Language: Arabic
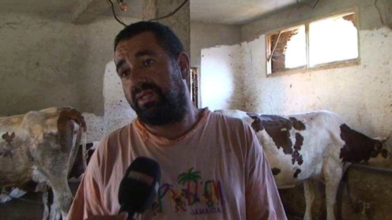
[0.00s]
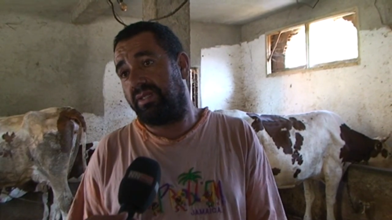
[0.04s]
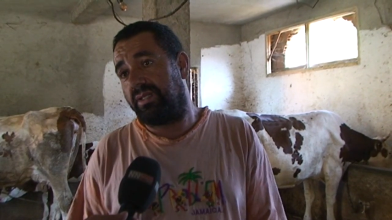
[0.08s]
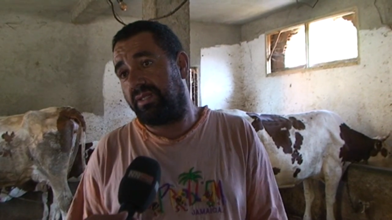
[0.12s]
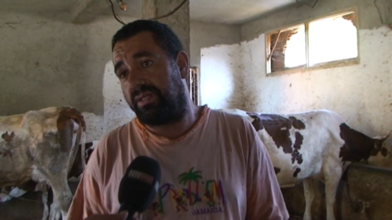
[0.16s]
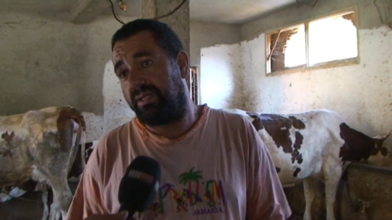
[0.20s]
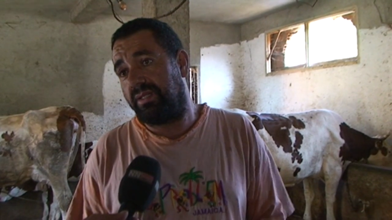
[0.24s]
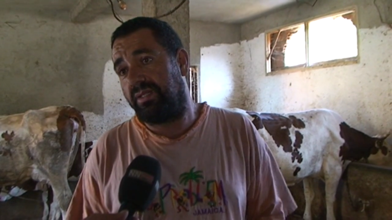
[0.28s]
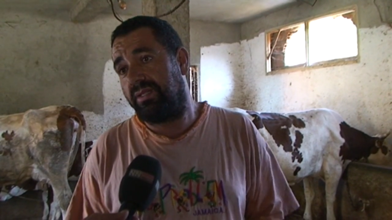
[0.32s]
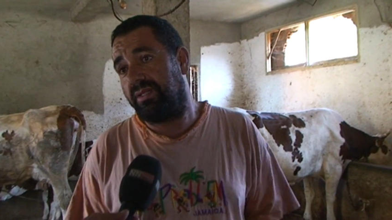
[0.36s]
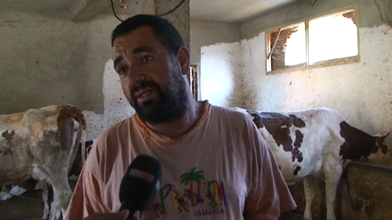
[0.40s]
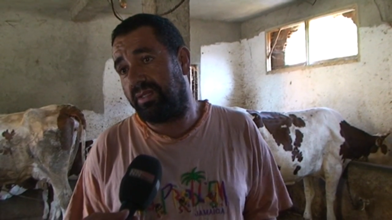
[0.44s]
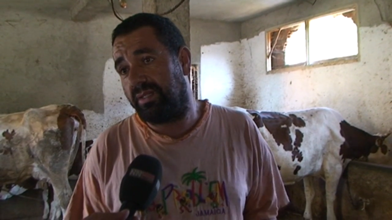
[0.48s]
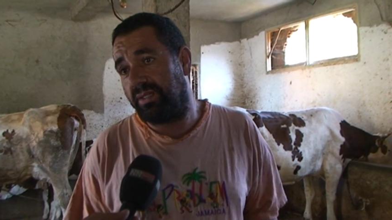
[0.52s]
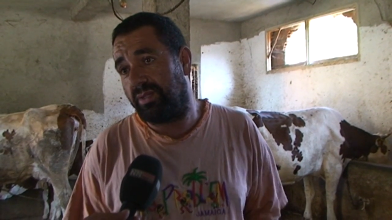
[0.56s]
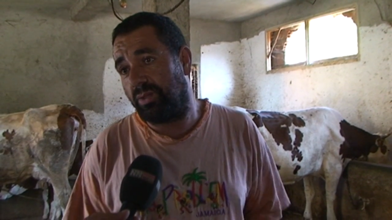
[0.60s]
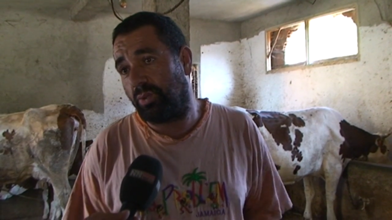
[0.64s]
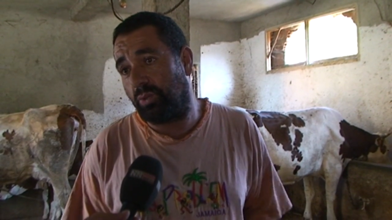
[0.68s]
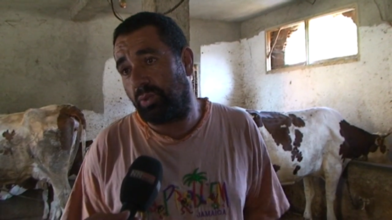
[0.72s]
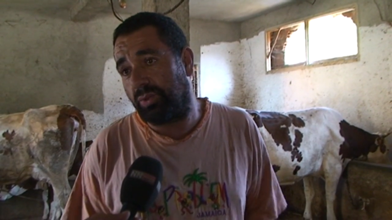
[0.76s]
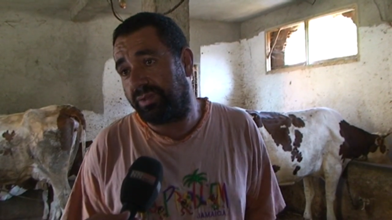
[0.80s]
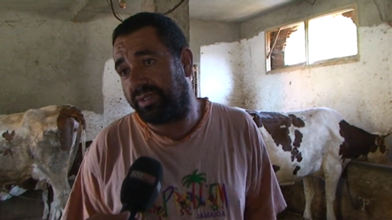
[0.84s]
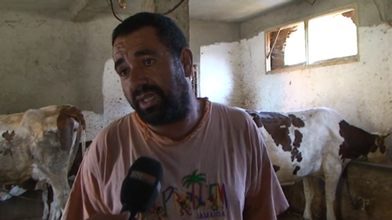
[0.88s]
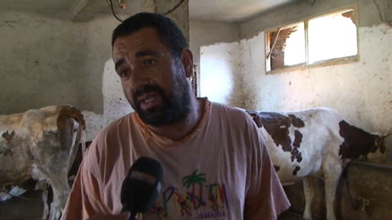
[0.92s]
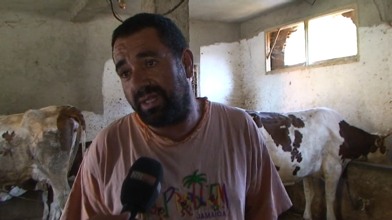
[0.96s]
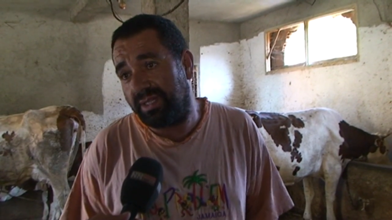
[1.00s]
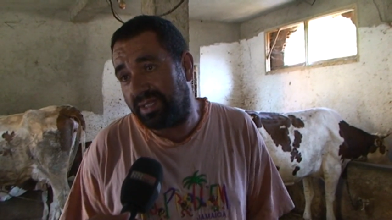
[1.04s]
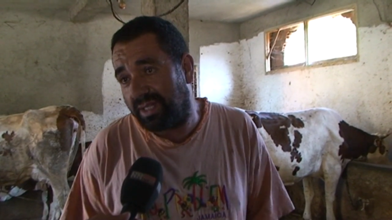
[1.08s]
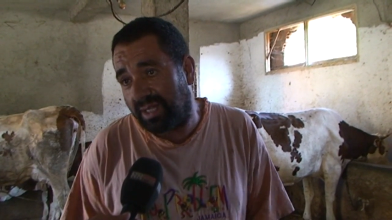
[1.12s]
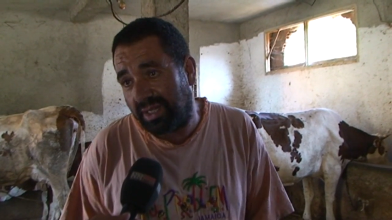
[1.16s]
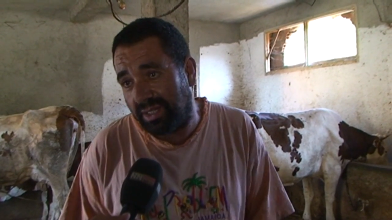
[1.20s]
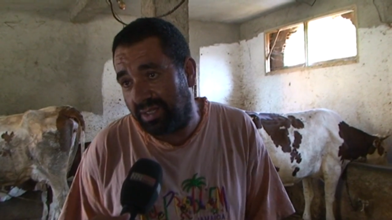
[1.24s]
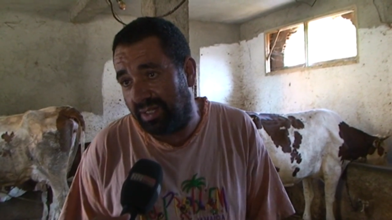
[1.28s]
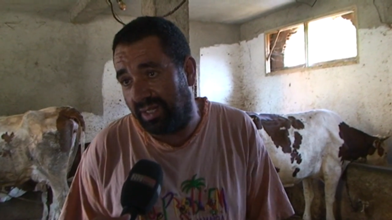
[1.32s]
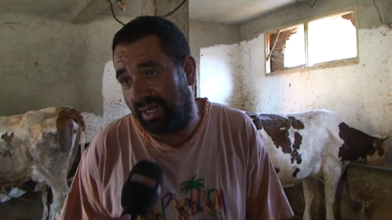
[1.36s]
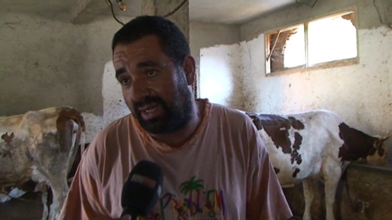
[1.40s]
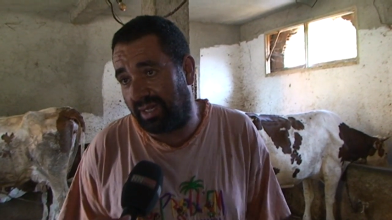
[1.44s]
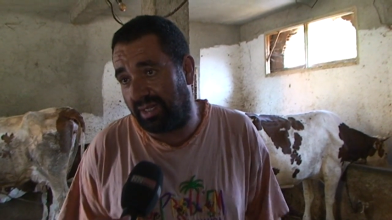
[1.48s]
آه، الكوطين
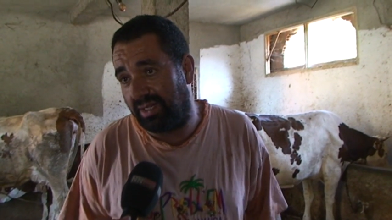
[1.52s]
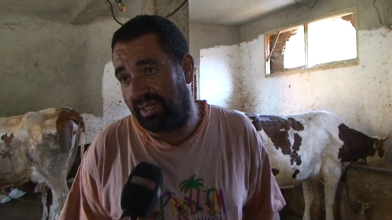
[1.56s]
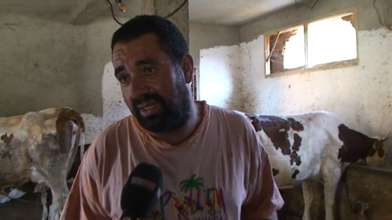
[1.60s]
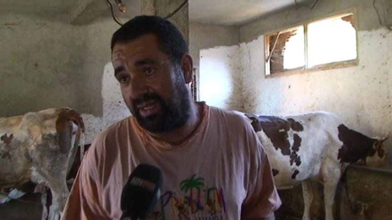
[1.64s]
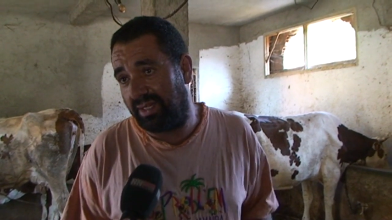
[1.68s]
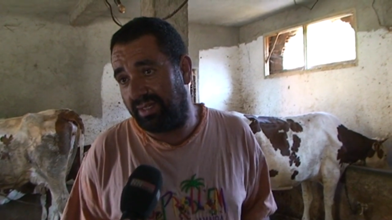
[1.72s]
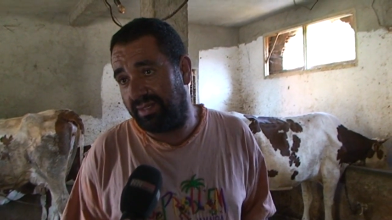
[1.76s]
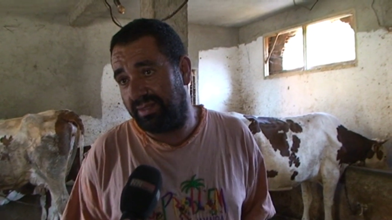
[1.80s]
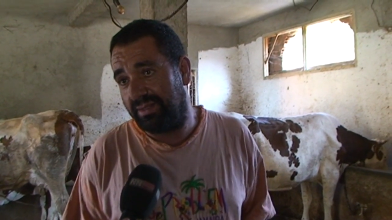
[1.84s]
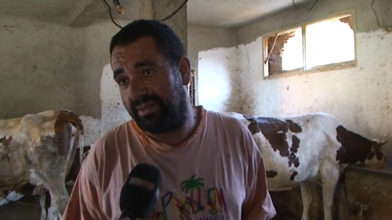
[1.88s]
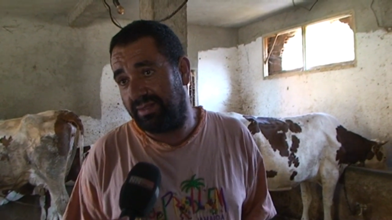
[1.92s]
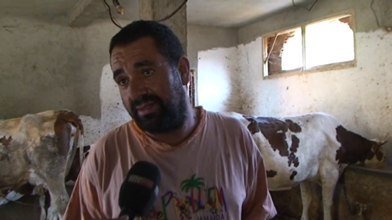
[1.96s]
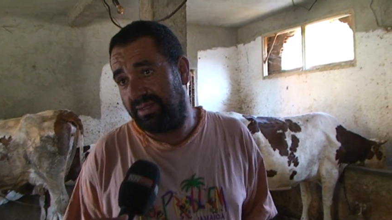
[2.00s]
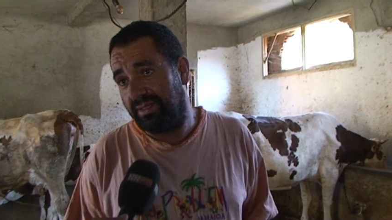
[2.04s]
ساكن إلا قلحي